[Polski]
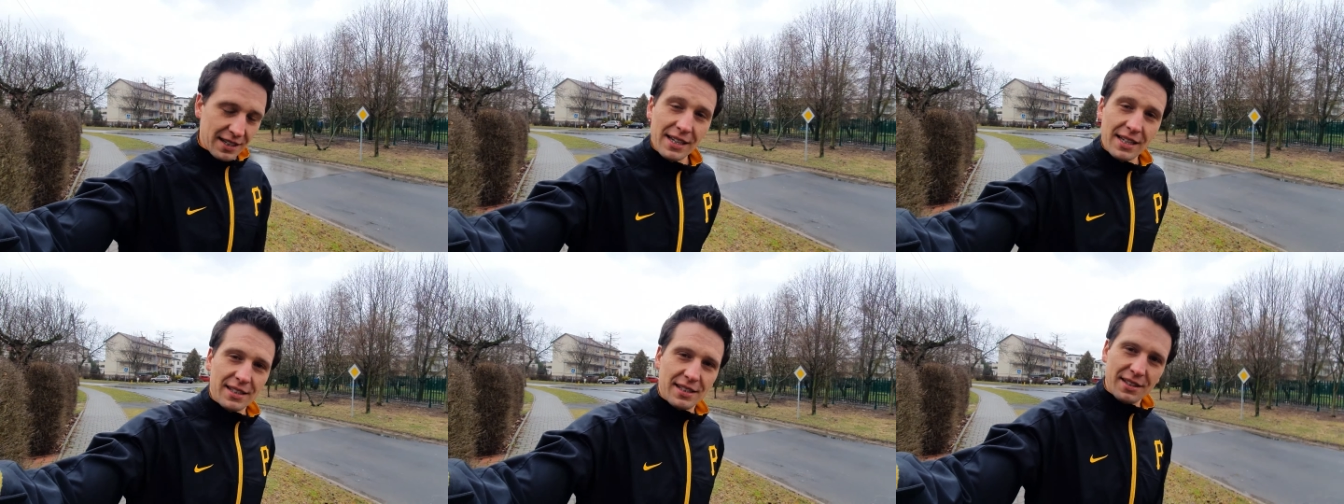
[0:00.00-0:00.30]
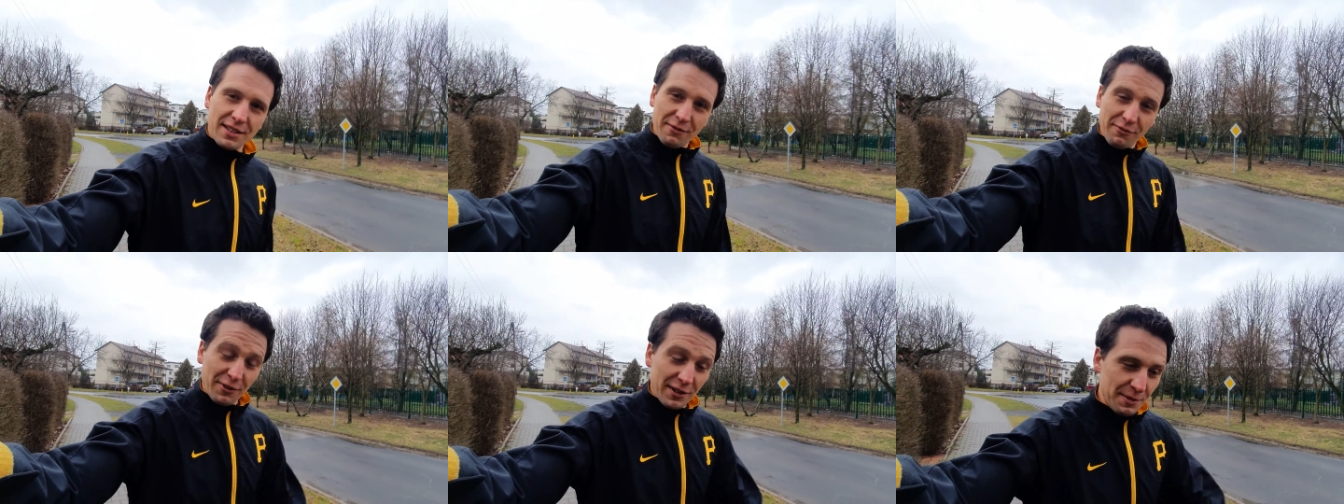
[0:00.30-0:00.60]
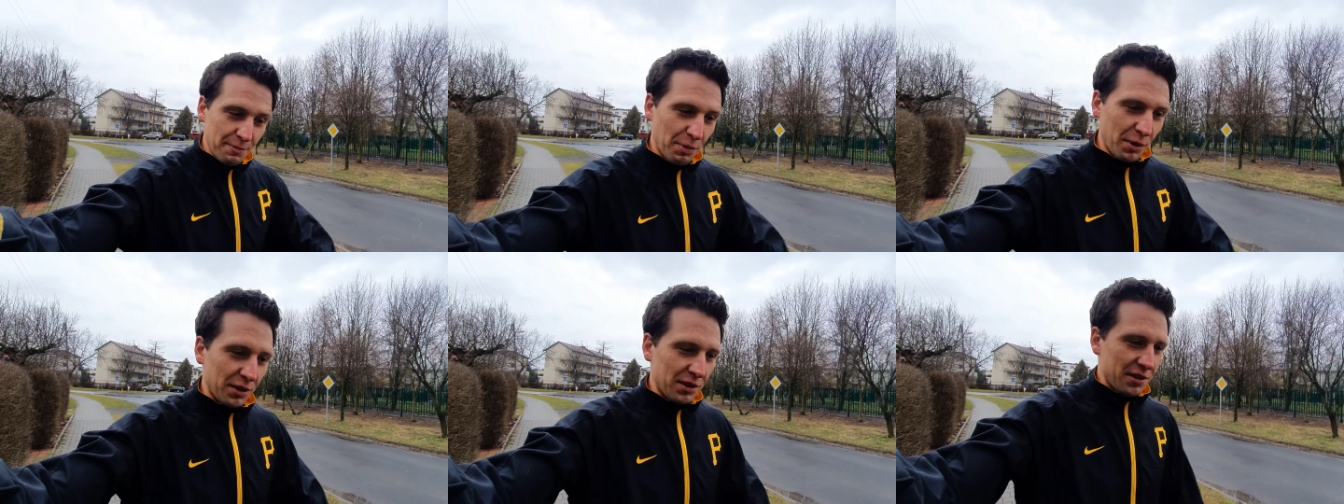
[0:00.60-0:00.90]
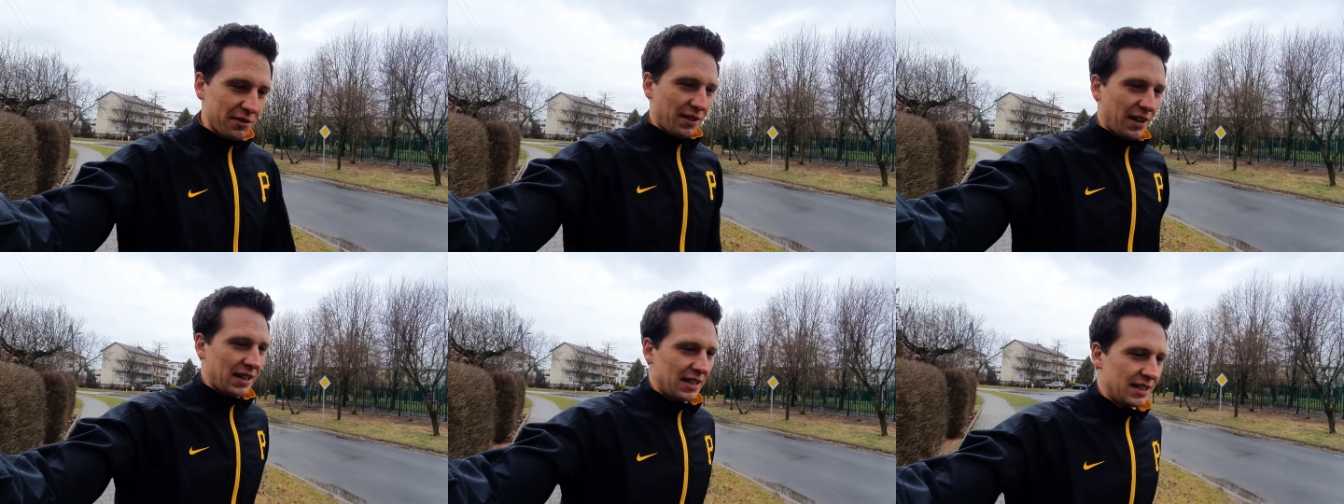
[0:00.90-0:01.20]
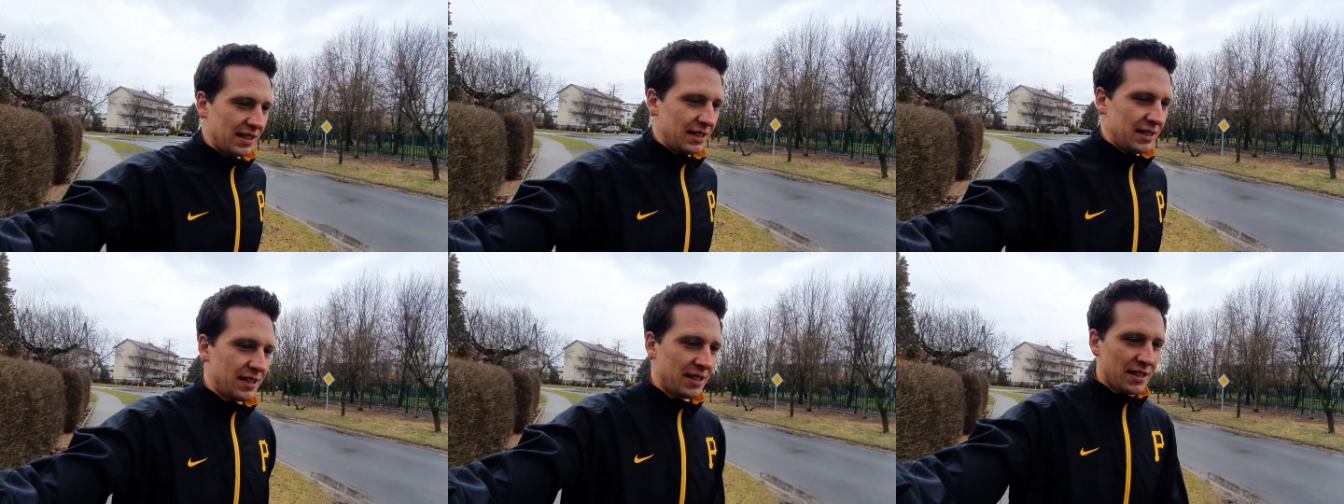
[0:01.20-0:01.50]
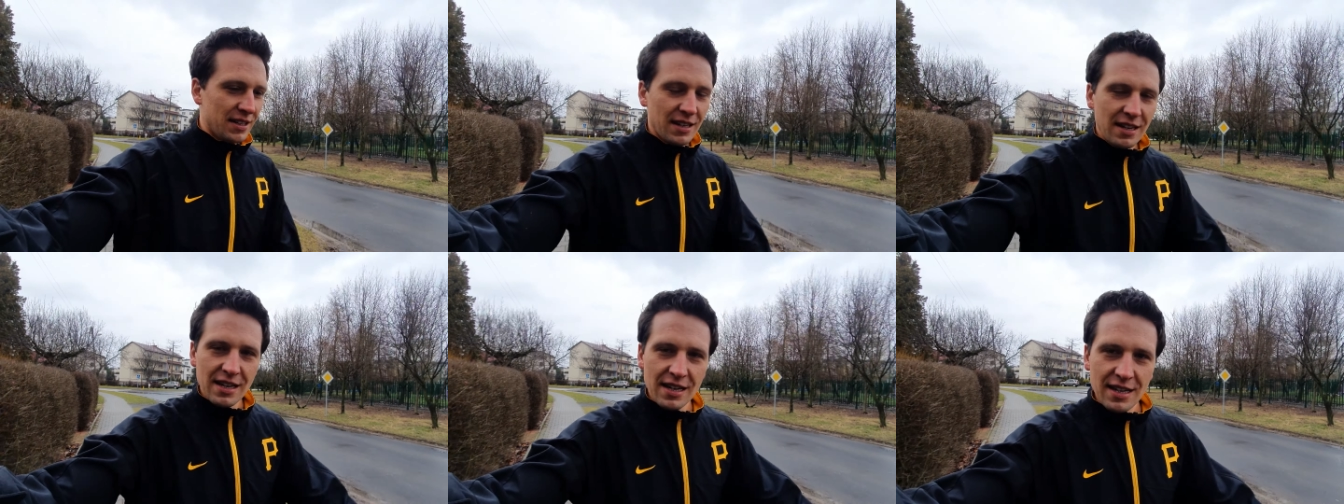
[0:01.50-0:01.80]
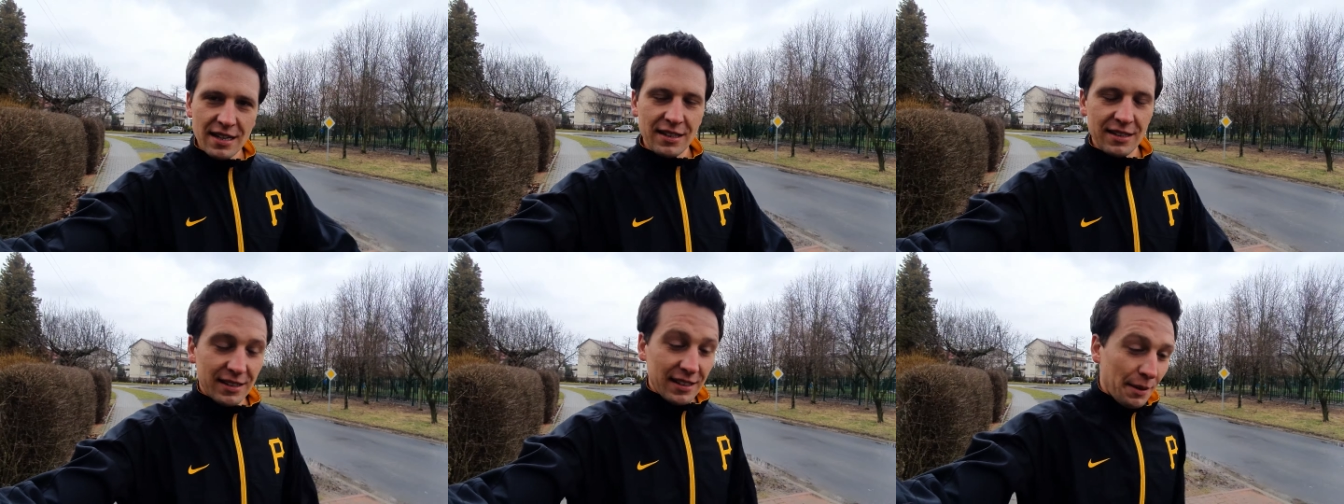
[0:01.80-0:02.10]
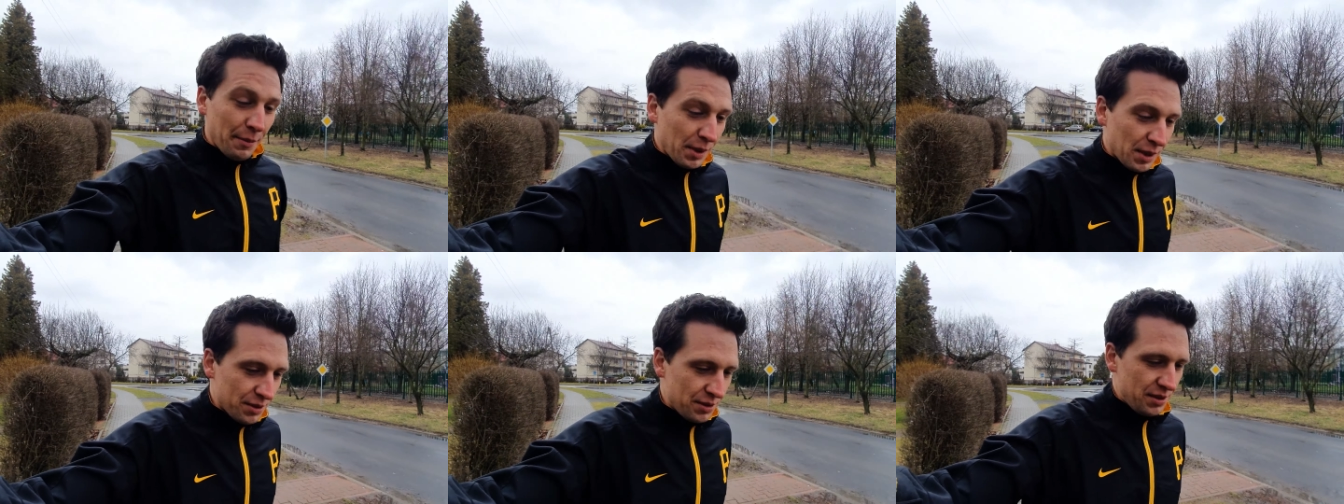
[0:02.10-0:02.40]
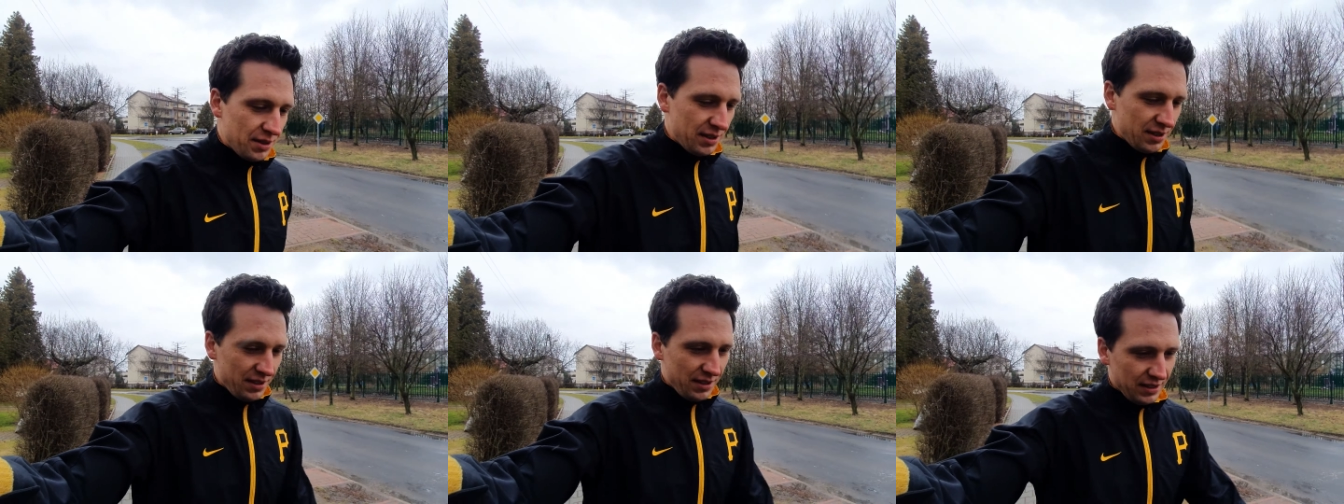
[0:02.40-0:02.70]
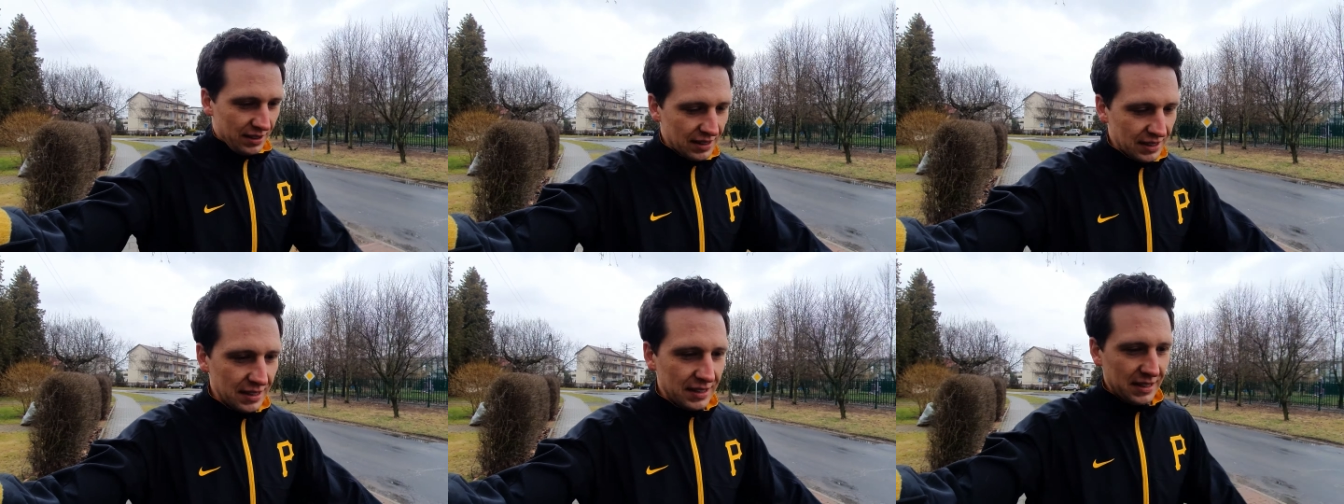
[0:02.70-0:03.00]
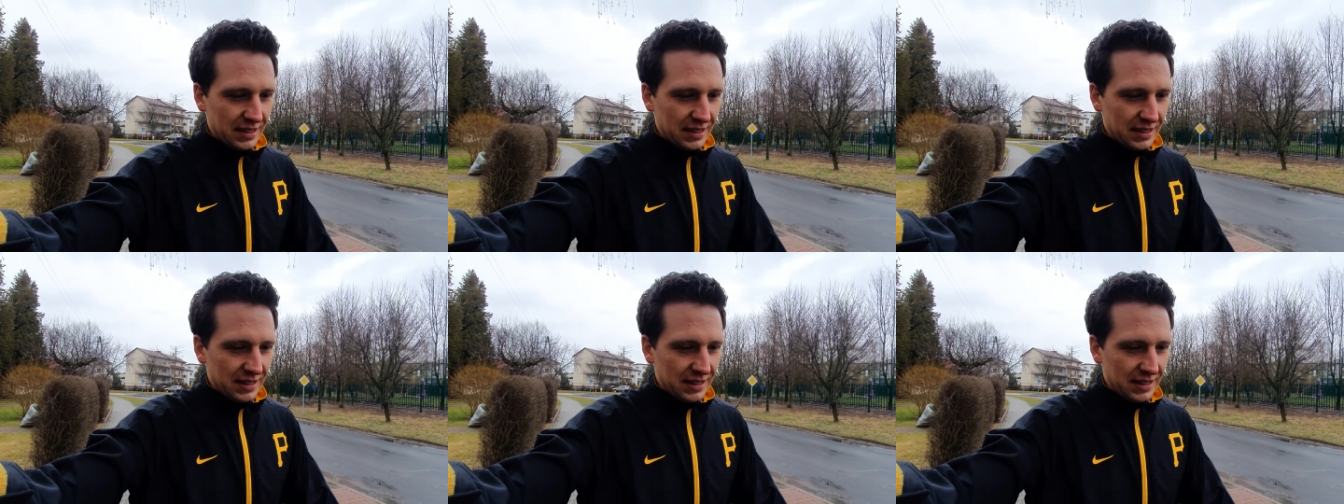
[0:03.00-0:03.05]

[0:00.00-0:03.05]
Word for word: jest wysportowany, same korzyści.